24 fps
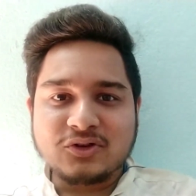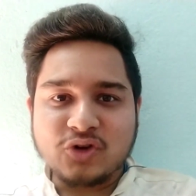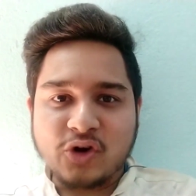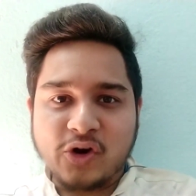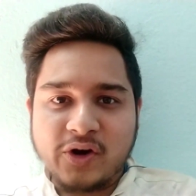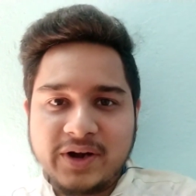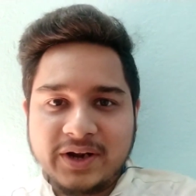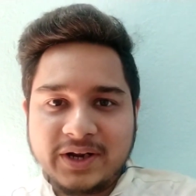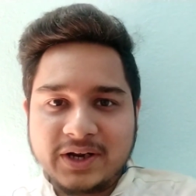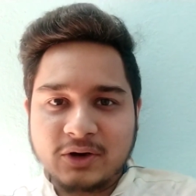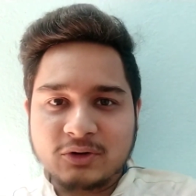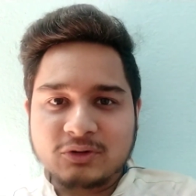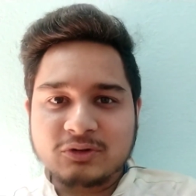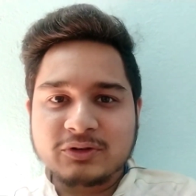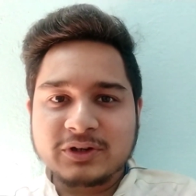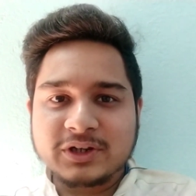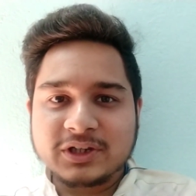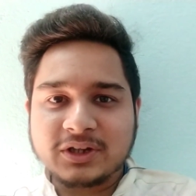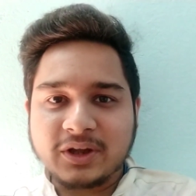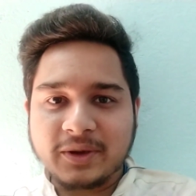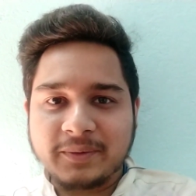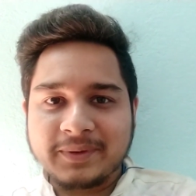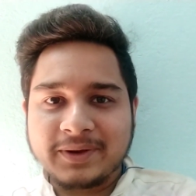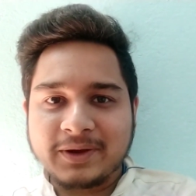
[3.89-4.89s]
জনি কাকু
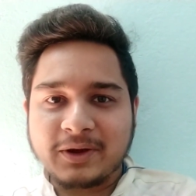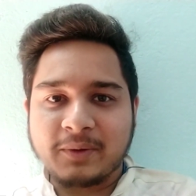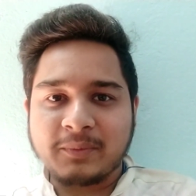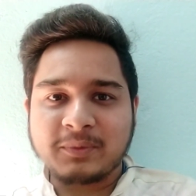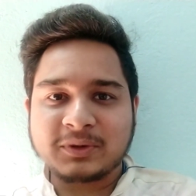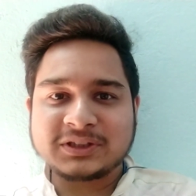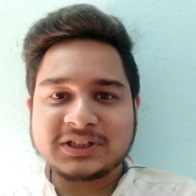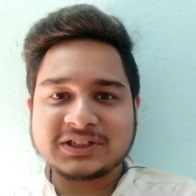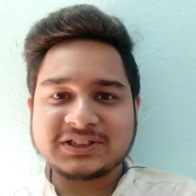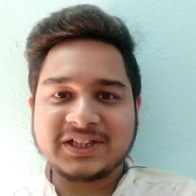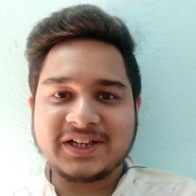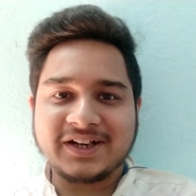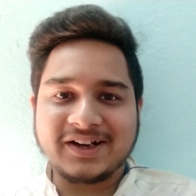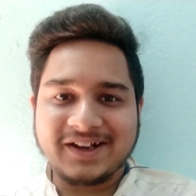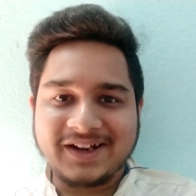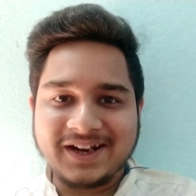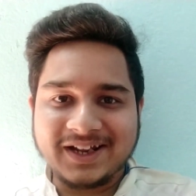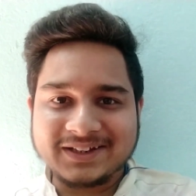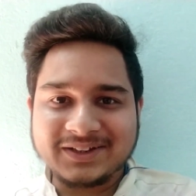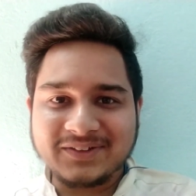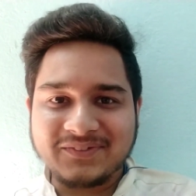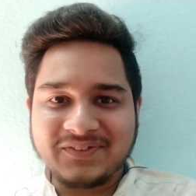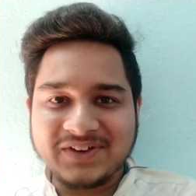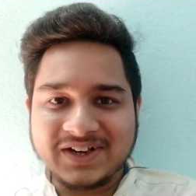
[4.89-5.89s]
তবে অবশেষে
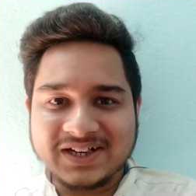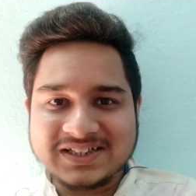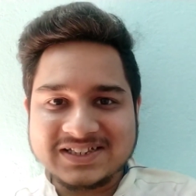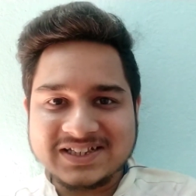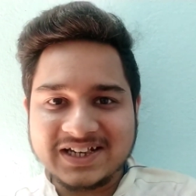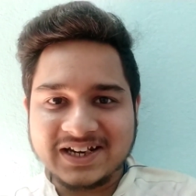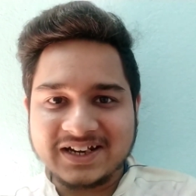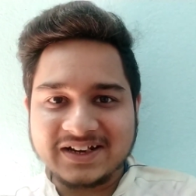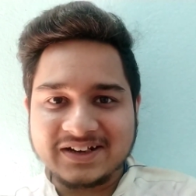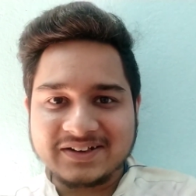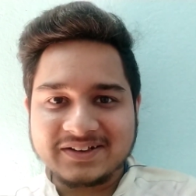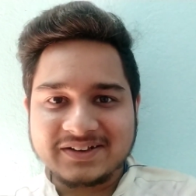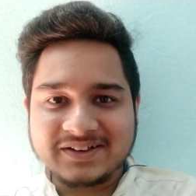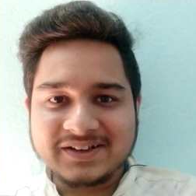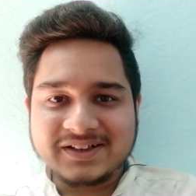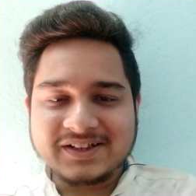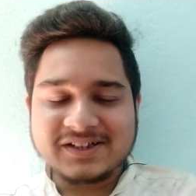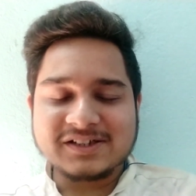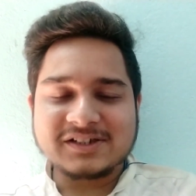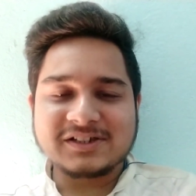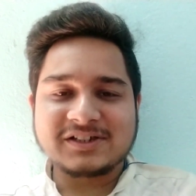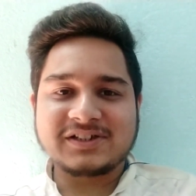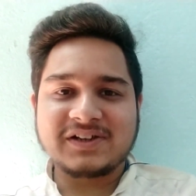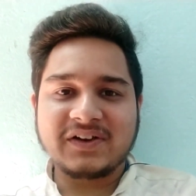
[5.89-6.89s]
ইন্ডিয়াতে ফিরছেন
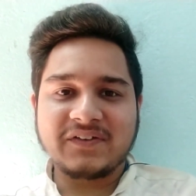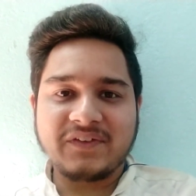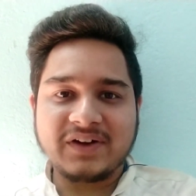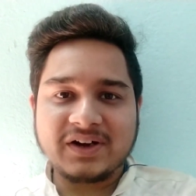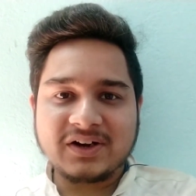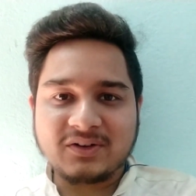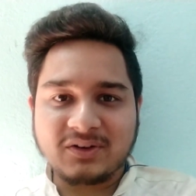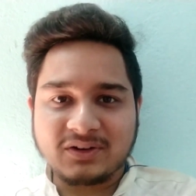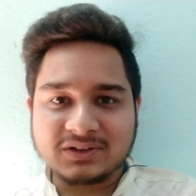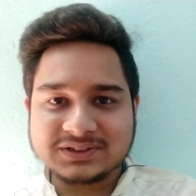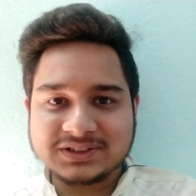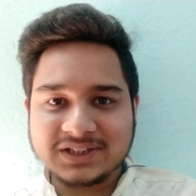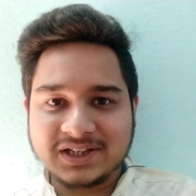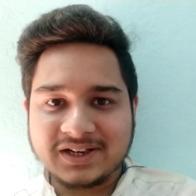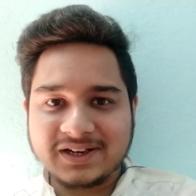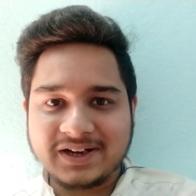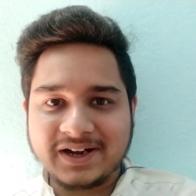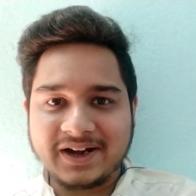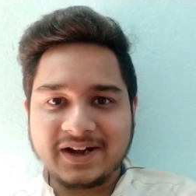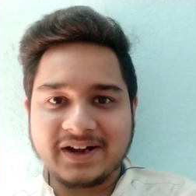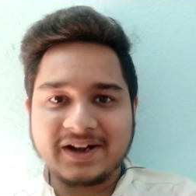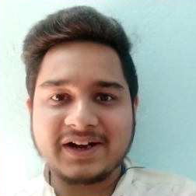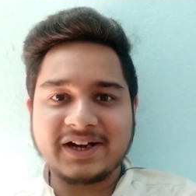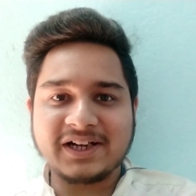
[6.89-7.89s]
স্টিফেন
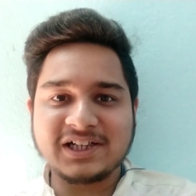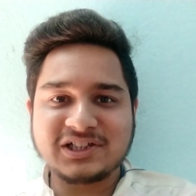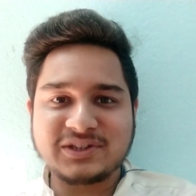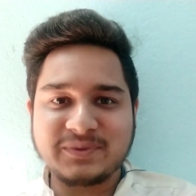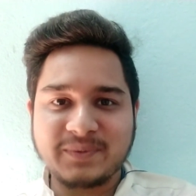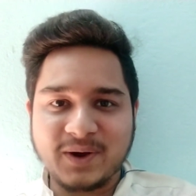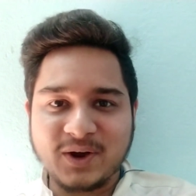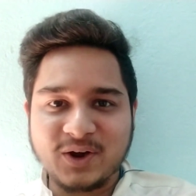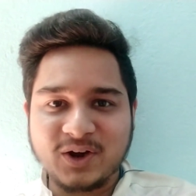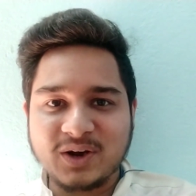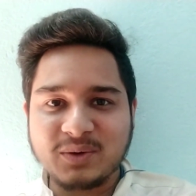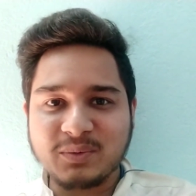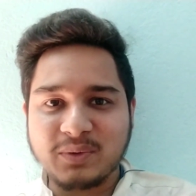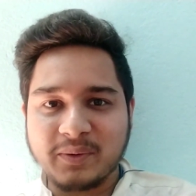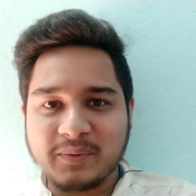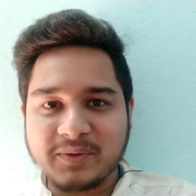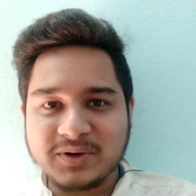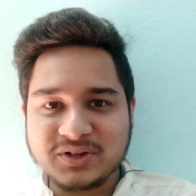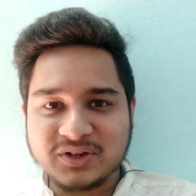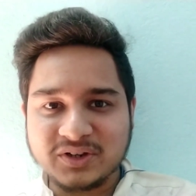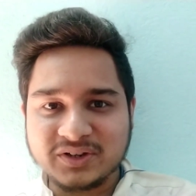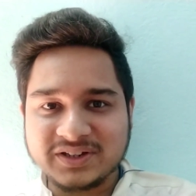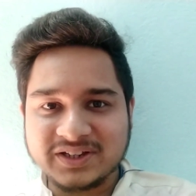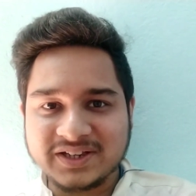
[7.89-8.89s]
কনস্ট্যান্টাইনের ইস্ট বেঙ্গলের
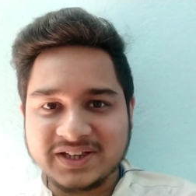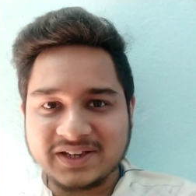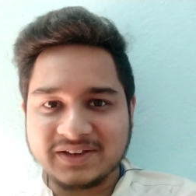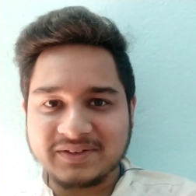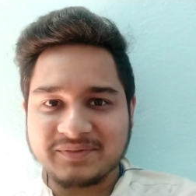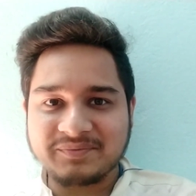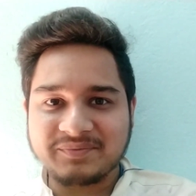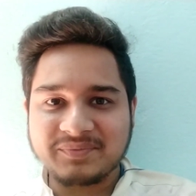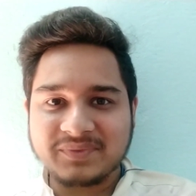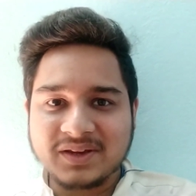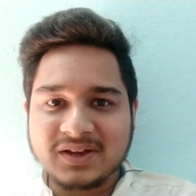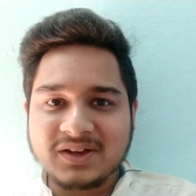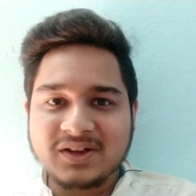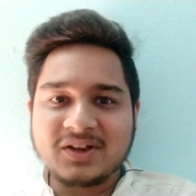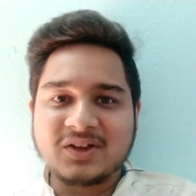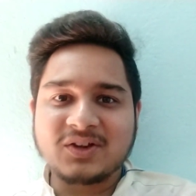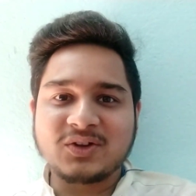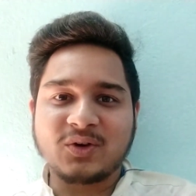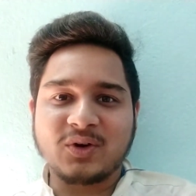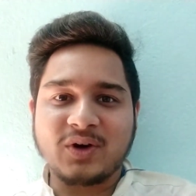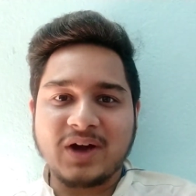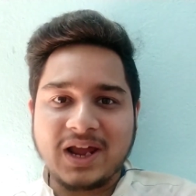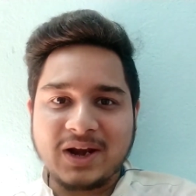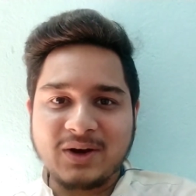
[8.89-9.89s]
ভবিষ্যৎ কি
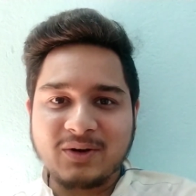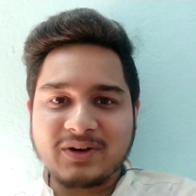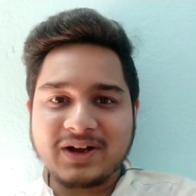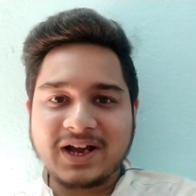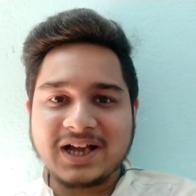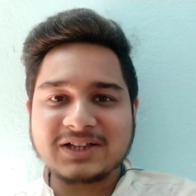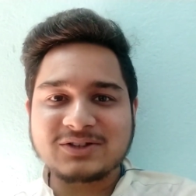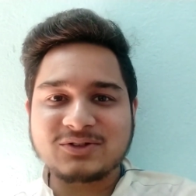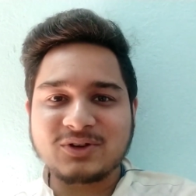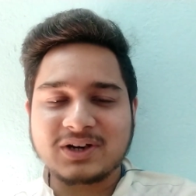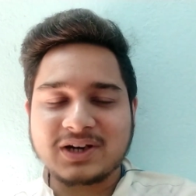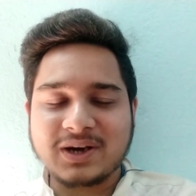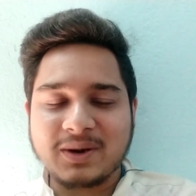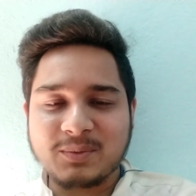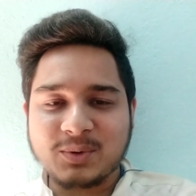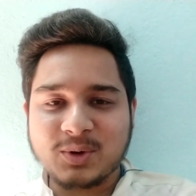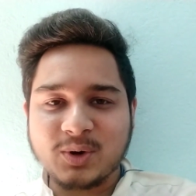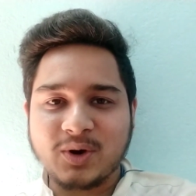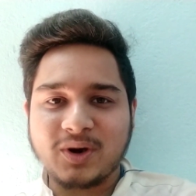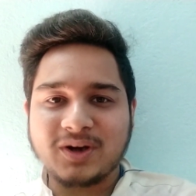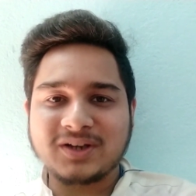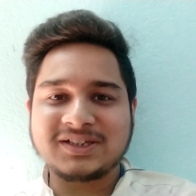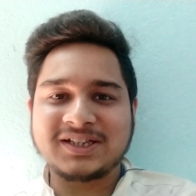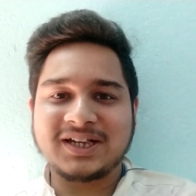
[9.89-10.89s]
তো হ্যালো গাইস ওয়েলকাম
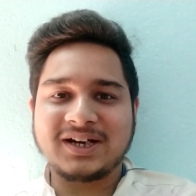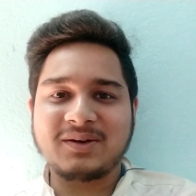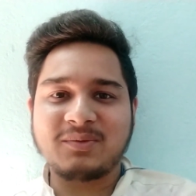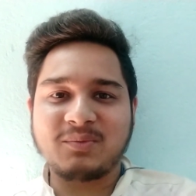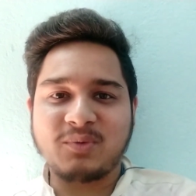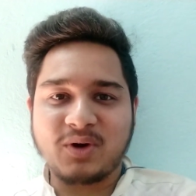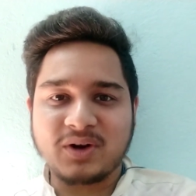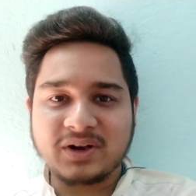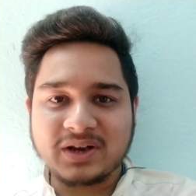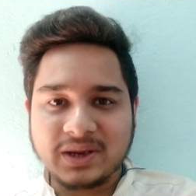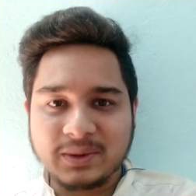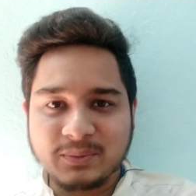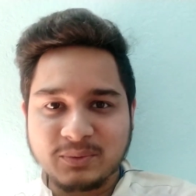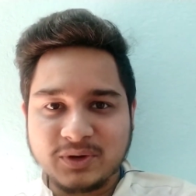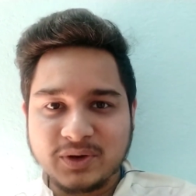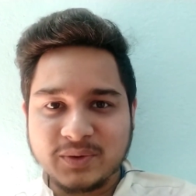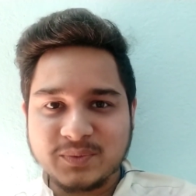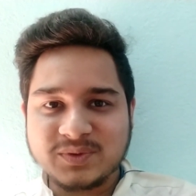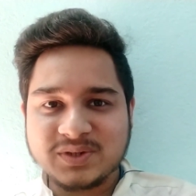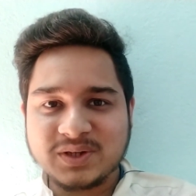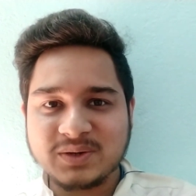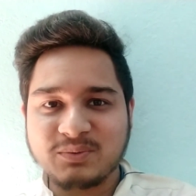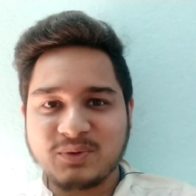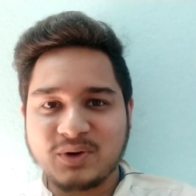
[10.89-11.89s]
টু আওয়ার চ্যানেল বং
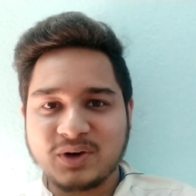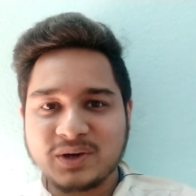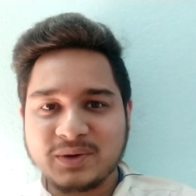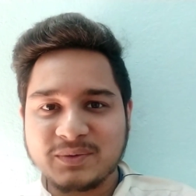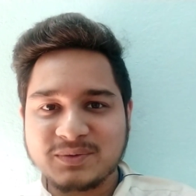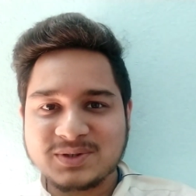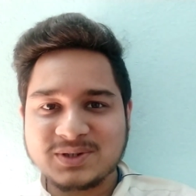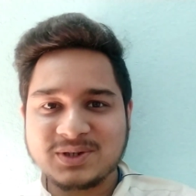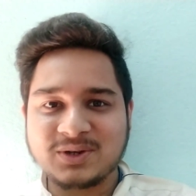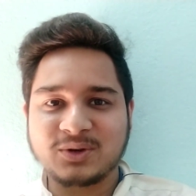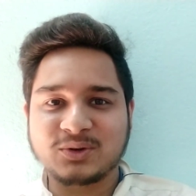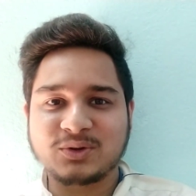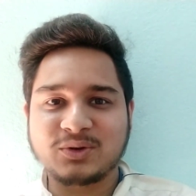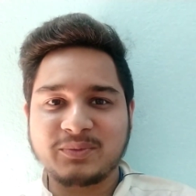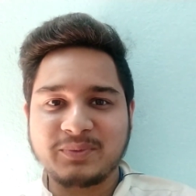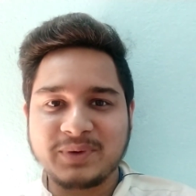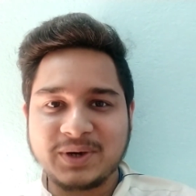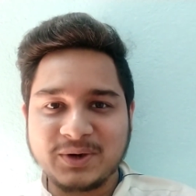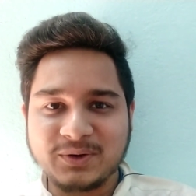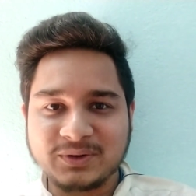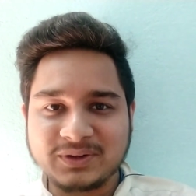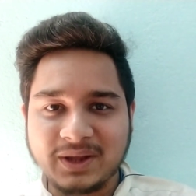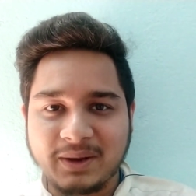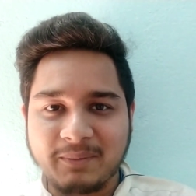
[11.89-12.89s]
এমইএফসি বং এফসি নতুন
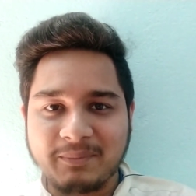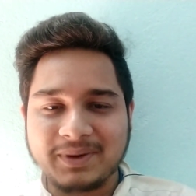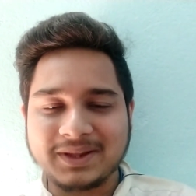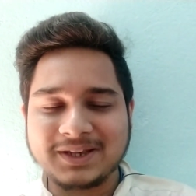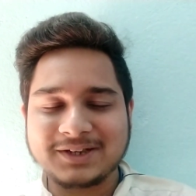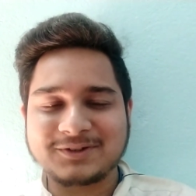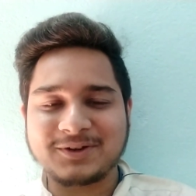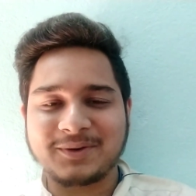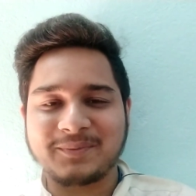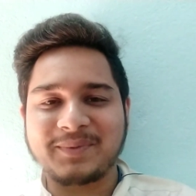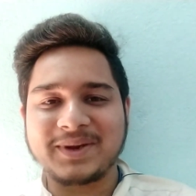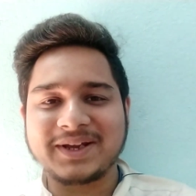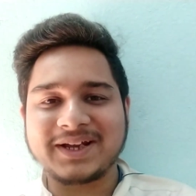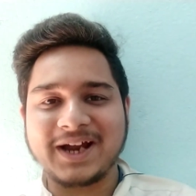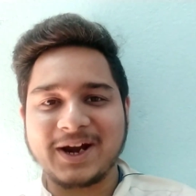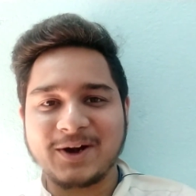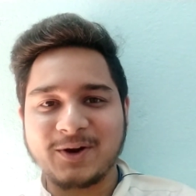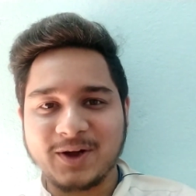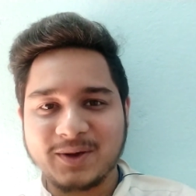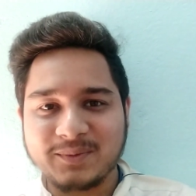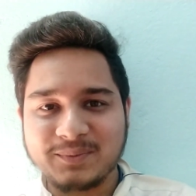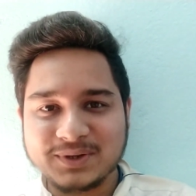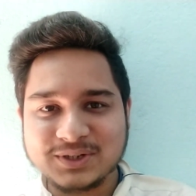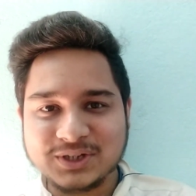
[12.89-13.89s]
ভিডিওতে আপনাদের সবাইকে
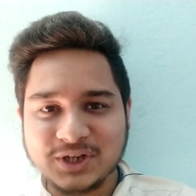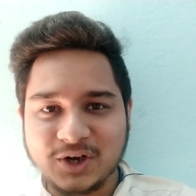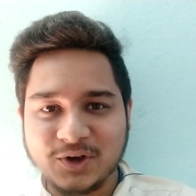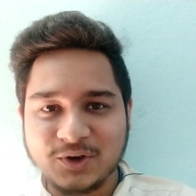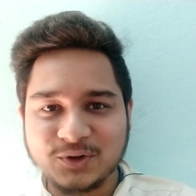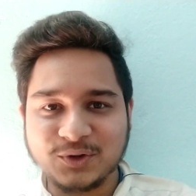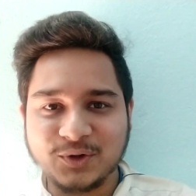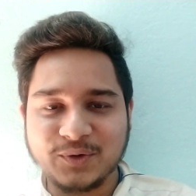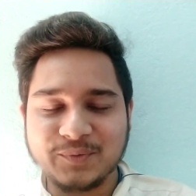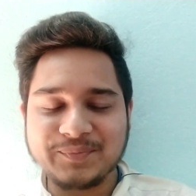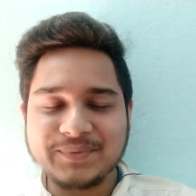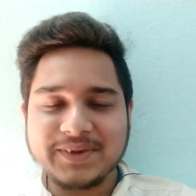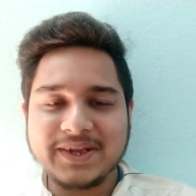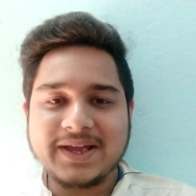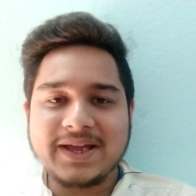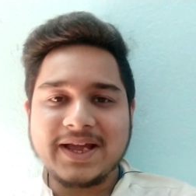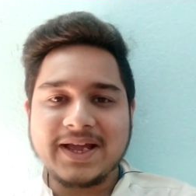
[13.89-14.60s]
আরও একবার স্বাগত